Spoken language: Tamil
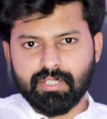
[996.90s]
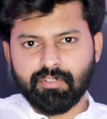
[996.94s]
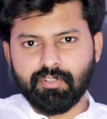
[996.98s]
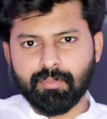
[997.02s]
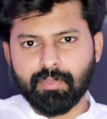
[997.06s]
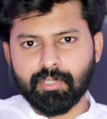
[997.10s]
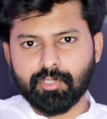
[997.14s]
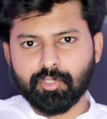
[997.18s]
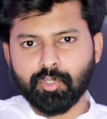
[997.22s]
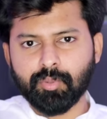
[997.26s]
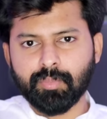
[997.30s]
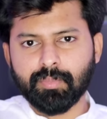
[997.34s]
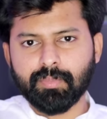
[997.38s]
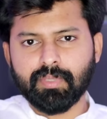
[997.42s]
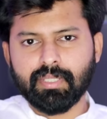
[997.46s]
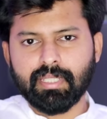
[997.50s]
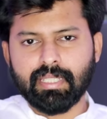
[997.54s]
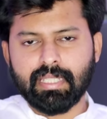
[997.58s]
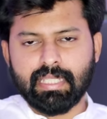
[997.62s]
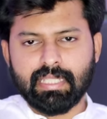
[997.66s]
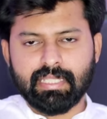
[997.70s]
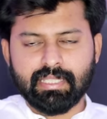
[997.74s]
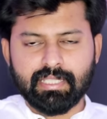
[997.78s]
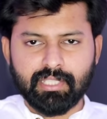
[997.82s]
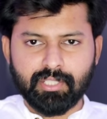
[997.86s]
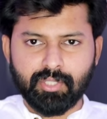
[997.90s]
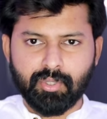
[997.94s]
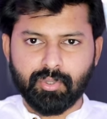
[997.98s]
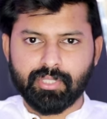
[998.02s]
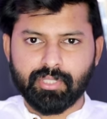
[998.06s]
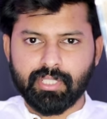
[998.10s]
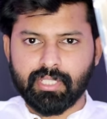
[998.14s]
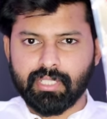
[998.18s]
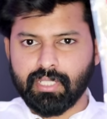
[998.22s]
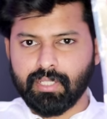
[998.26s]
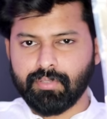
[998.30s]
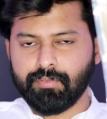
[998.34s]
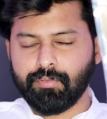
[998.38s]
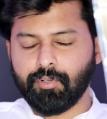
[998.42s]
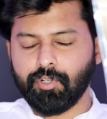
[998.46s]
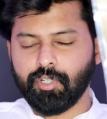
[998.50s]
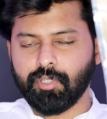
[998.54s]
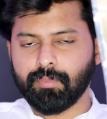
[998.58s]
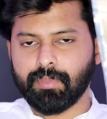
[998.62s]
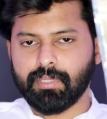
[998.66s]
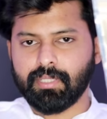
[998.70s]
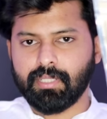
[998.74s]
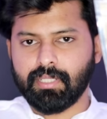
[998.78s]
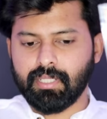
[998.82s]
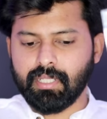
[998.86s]
ஒரு தடவை மட்டும் இந்த ரொட்டின் நான்
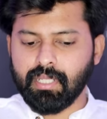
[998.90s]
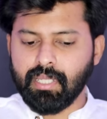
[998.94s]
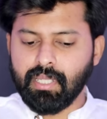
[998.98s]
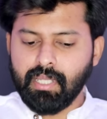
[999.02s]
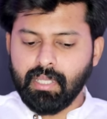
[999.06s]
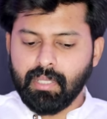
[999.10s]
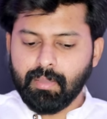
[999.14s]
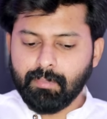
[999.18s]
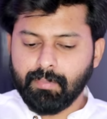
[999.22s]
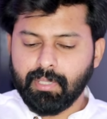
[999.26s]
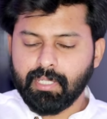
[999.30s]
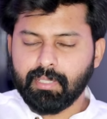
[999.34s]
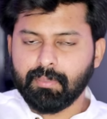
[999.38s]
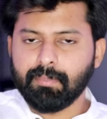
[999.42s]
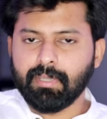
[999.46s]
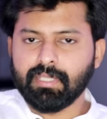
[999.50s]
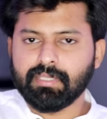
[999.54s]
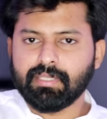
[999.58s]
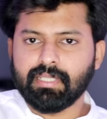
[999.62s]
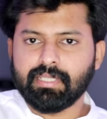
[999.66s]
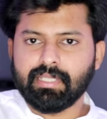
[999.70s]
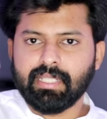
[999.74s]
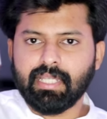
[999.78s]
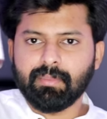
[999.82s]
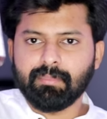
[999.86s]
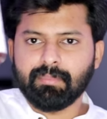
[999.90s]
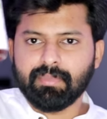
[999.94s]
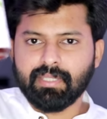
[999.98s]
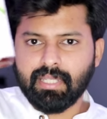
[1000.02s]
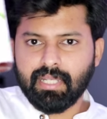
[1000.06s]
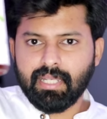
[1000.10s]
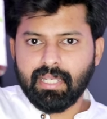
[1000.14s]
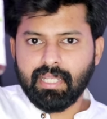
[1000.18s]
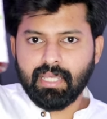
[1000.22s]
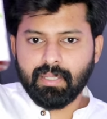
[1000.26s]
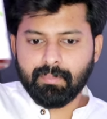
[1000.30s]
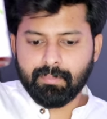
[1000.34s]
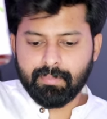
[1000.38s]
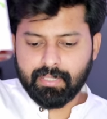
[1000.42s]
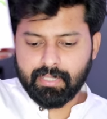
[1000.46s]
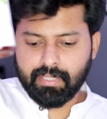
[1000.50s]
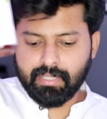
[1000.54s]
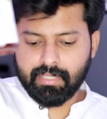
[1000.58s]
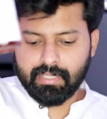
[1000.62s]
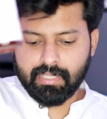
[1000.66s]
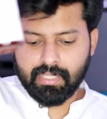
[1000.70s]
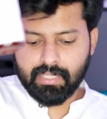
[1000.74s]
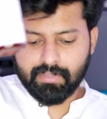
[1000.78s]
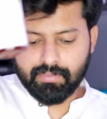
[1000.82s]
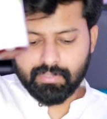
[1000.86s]
ஃபாலோ பண்ணுறேன் பட் மற்ற டைம் எல்லாமே
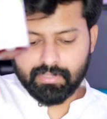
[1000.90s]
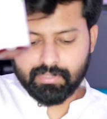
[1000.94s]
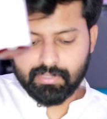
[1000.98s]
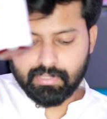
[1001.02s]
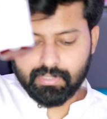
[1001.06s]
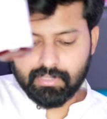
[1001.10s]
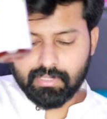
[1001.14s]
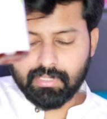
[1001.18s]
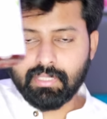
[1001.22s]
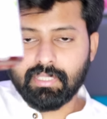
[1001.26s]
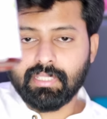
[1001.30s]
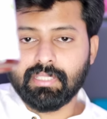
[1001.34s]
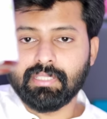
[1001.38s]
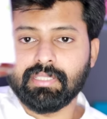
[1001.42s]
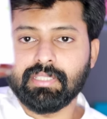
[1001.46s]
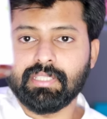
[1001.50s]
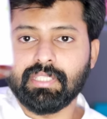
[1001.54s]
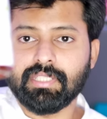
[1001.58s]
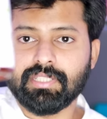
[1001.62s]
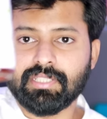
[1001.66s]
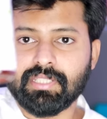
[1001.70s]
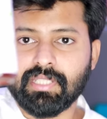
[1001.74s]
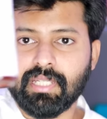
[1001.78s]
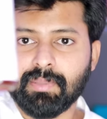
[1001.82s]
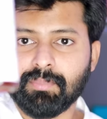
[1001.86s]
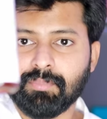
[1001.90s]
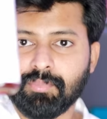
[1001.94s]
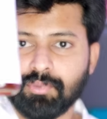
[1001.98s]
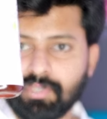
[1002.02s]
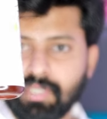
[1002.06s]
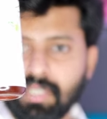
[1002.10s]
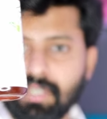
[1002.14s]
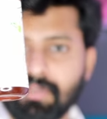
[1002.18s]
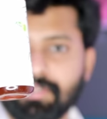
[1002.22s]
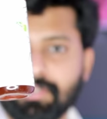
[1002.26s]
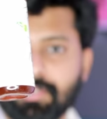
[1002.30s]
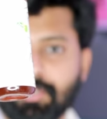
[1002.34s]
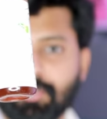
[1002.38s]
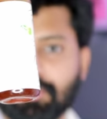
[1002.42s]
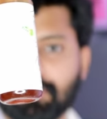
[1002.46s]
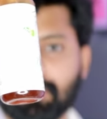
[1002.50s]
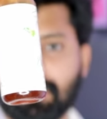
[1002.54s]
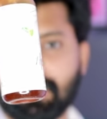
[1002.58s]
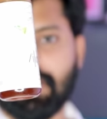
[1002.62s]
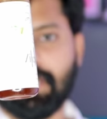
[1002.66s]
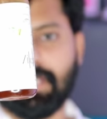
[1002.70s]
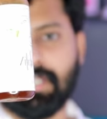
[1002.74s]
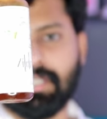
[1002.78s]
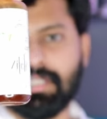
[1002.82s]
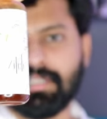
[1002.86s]
நான் வந்து இந்த ஷாம்பு தான் வந்து யூஸ்
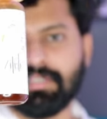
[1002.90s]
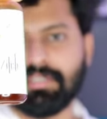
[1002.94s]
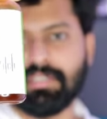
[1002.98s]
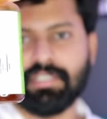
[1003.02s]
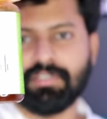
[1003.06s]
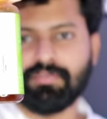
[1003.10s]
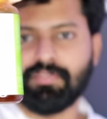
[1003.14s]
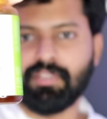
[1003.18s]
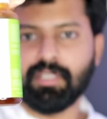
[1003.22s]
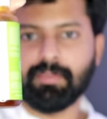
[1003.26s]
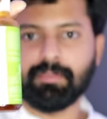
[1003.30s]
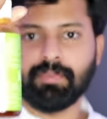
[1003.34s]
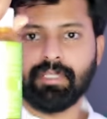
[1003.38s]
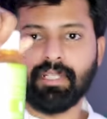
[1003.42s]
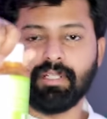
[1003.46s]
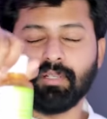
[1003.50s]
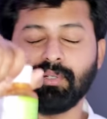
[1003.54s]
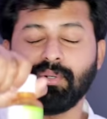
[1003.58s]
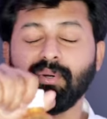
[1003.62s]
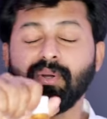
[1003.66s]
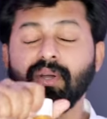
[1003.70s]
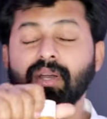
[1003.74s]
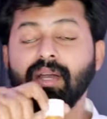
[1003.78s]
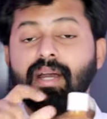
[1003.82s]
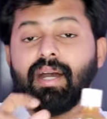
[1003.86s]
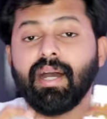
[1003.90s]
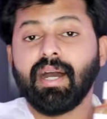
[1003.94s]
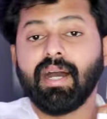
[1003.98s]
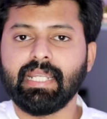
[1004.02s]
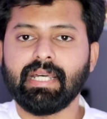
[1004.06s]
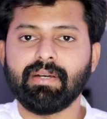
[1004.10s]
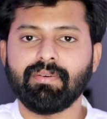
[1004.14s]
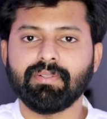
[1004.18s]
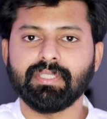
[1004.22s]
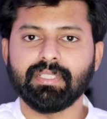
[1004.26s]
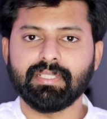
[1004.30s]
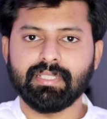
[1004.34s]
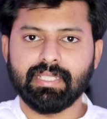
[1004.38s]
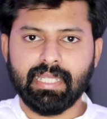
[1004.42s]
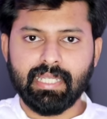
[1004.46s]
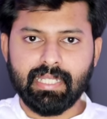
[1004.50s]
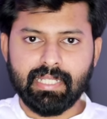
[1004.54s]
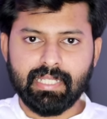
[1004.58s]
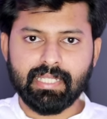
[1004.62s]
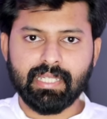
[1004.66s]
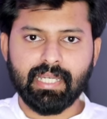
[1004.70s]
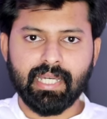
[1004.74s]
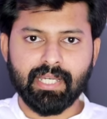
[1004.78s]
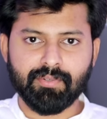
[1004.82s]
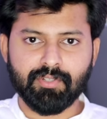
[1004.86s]
பண்ணிகிட்ருக்கேன் சில்ஸ் ஃப்ரீடம் டாங்கோ அண்ட் நான் வந்து
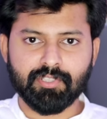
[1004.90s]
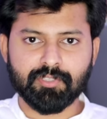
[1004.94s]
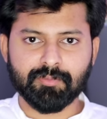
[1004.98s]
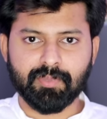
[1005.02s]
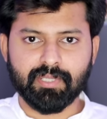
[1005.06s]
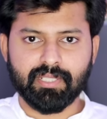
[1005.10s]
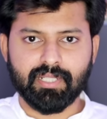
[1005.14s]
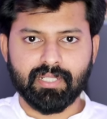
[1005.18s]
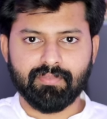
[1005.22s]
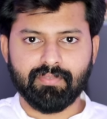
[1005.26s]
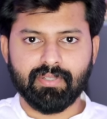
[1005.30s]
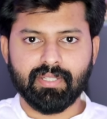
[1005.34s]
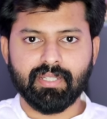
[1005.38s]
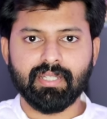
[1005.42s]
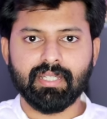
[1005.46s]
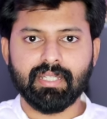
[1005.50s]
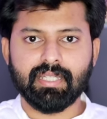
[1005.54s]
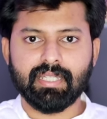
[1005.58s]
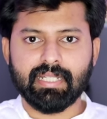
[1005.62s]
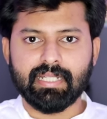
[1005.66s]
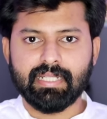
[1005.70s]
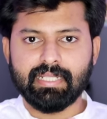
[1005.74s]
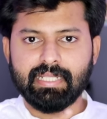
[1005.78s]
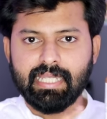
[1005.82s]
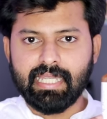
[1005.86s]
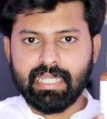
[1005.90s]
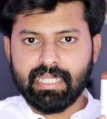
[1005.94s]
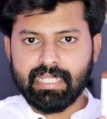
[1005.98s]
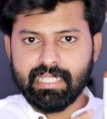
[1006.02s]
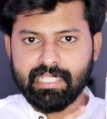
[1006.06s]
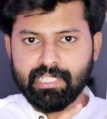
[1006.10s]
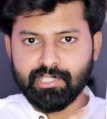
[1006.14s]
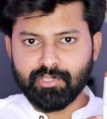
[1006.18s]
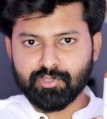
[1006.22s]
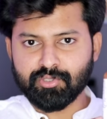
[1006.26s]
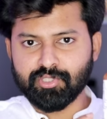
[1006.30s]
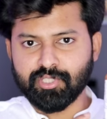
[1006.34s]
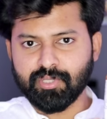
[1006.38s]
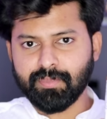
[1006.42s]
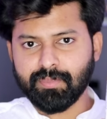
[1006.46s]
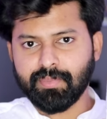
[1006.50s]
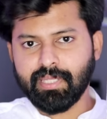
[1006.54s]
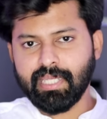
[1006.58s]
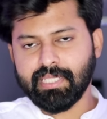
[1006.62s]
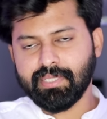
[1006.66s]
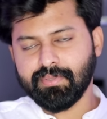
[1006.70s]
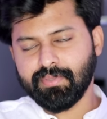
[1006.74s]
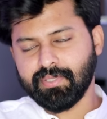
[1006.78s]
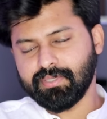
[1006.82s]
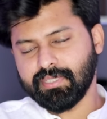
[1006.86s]
டெய்லி ஹேர் வாஷ் பண்ணுறவன் டெய்லி
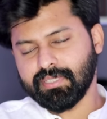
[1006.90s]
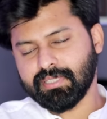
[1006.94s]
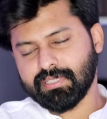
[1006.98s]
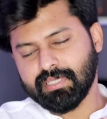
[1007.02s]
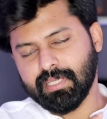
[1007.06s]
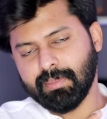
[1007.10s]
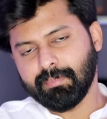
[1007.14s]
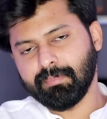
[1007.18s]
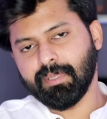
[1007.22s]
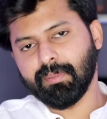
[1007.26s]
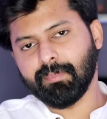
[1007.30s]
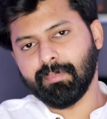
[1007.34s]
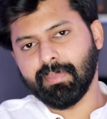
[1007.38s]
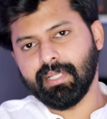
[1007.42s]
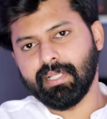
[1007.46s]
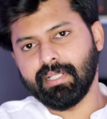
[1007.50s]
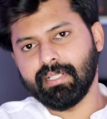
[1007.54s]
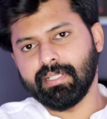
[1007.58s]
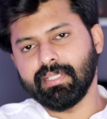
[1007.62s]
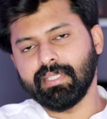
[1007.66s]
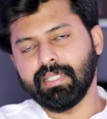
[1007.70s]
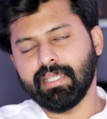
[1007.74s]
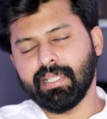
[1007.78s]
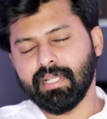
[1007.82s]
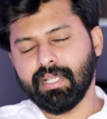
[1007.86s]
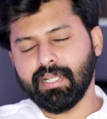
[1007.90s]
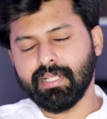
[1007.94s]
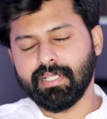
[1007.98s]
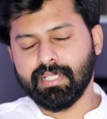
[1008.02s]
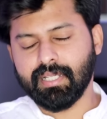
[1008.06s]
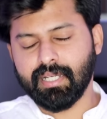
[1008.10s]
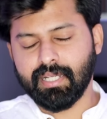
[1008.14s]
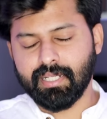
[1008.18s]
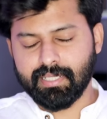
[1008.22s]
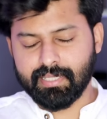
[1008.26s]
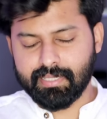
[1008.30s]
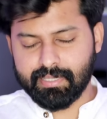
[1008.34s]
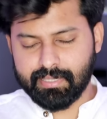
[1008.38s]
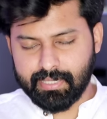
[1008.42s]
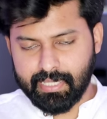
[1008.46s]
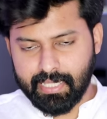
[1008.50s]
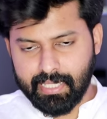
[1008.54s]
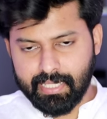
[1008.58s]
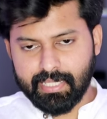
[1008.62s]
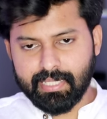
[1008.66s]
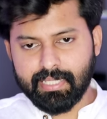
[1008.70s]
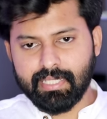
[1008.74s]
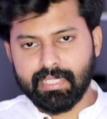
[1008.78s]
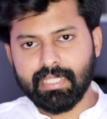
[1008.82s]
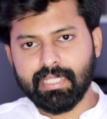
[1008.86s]
யூஸ்க்குமே இது வந்து செம்ம மைல்டு ஏன்னா நான்
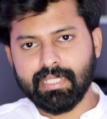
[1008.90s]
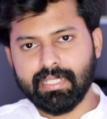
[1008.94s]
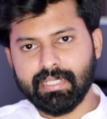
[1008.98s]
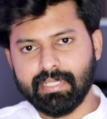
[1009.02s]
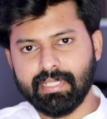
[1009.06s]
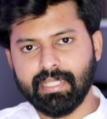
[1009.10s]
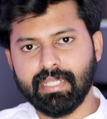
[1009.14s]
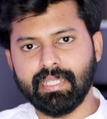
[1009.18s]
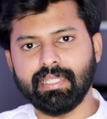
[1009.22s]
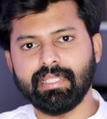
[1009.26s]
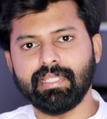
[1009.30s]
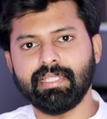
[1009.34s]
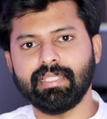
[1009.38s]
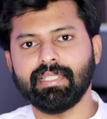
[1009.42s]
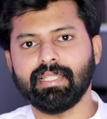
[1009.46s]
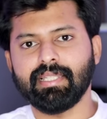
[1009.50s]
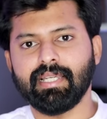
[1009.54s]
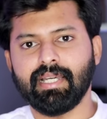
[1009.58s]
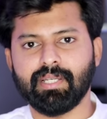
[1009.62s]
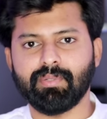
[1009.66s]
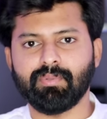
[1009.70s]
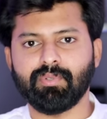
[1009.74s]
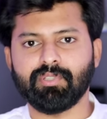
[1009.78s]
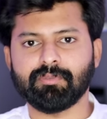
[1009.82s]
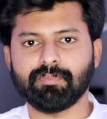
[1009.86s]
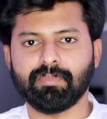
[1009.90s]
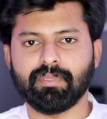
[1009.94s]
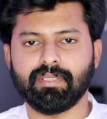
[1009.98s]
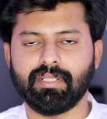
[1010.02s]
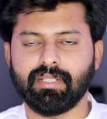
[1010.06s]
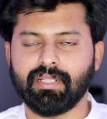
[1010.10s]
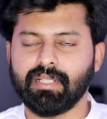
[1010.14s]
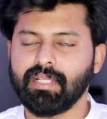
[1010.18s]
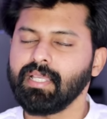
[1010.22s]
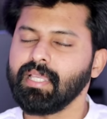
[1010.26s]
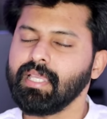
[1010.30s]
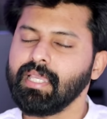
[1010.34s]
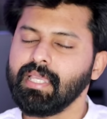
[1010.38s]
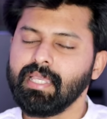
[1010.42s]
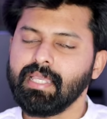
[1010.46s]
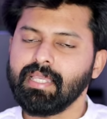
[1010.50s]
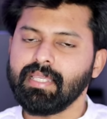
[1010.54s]
டெய்லி டெய்லி ஹேர் வாஷ் பண்ணுறேன்